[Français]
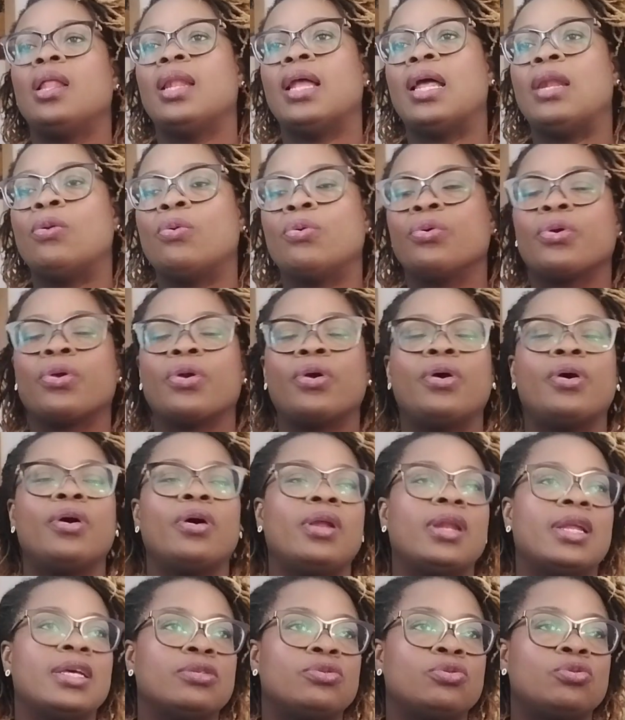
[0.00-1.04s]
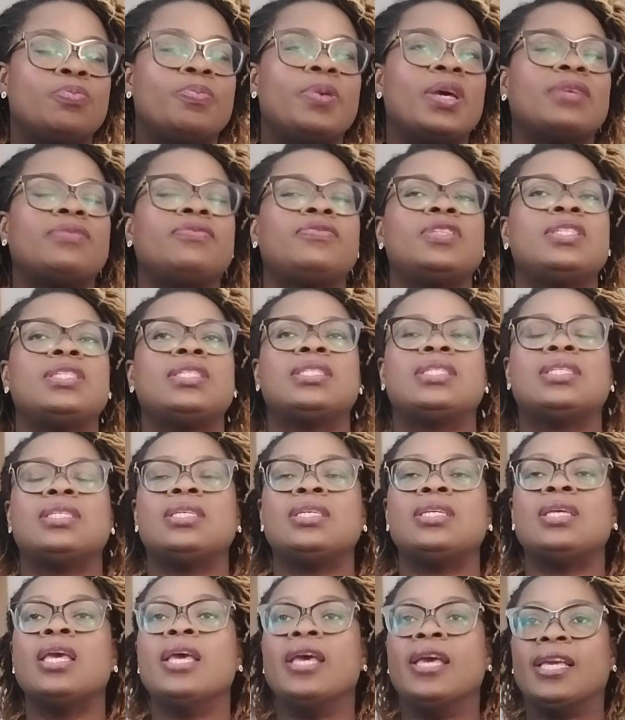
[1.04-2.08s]
la longueur, la
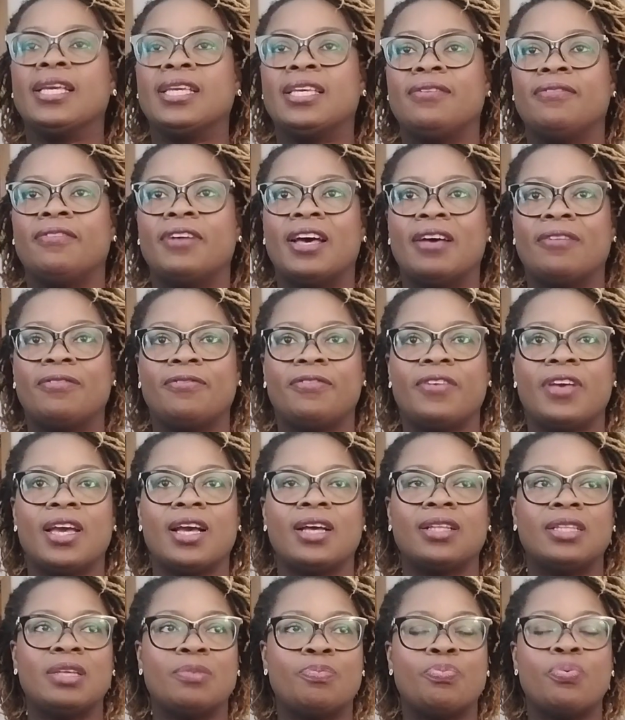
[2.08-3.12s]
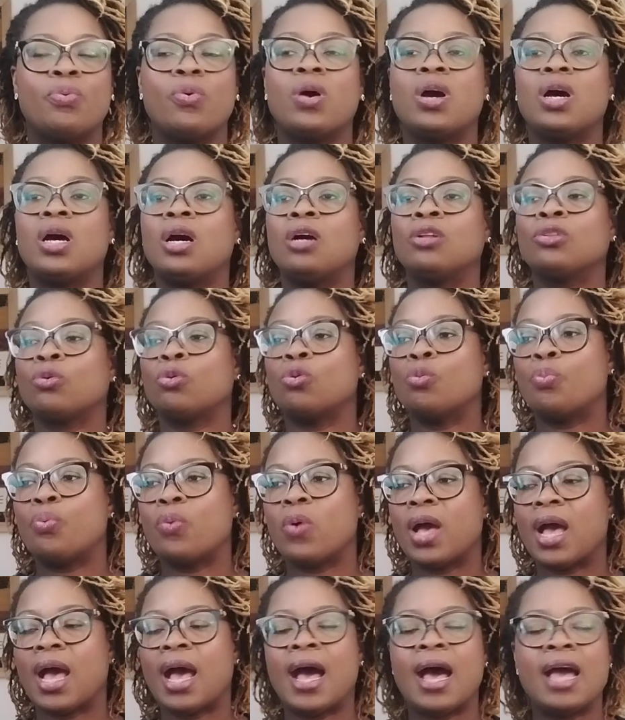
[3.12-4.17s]
superficie, qui va faire des points entre le
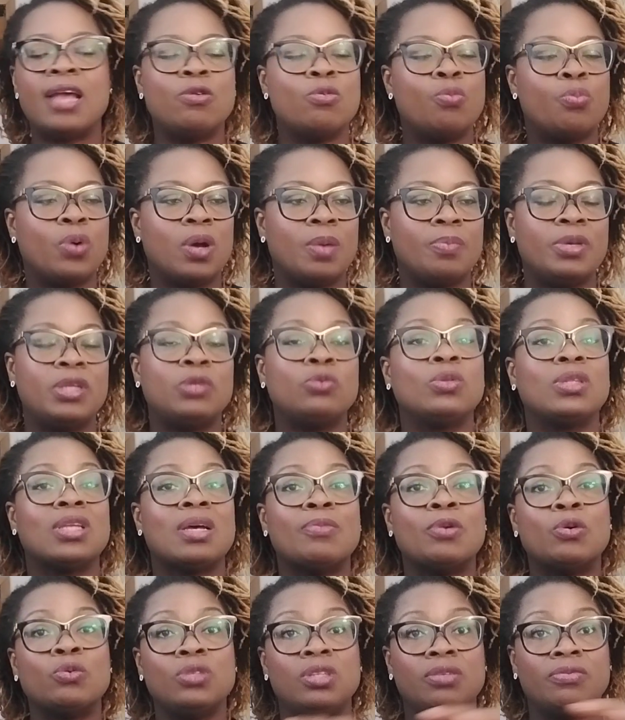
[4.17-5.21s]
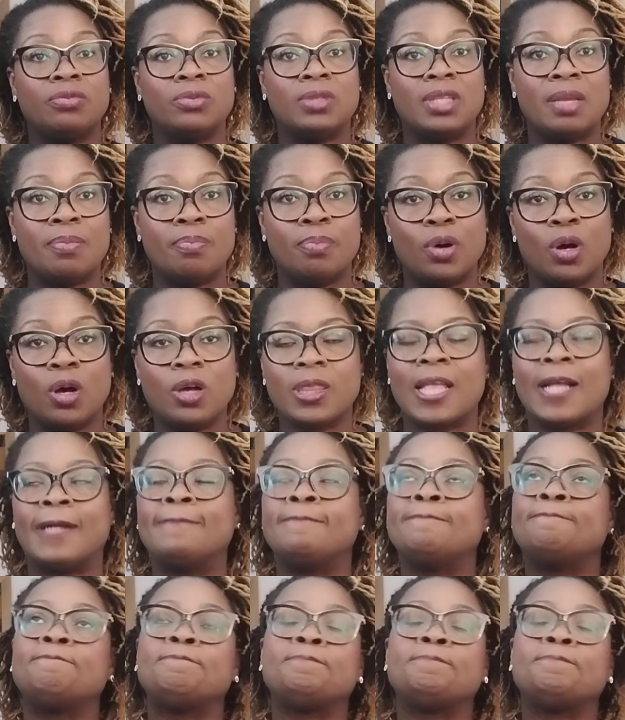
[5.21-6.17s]
point A et le point B, notamment au niveau des bornes,